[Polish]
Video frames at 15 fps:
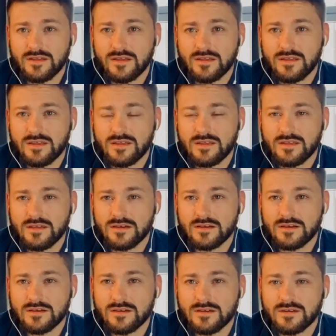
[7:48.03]
I,
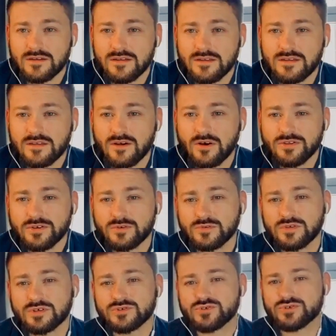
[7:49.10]
I odkrył
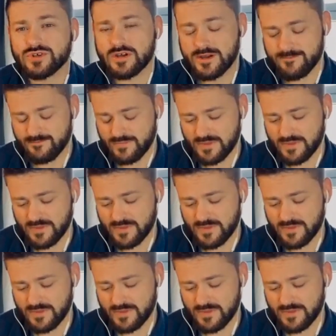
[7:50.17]
to, że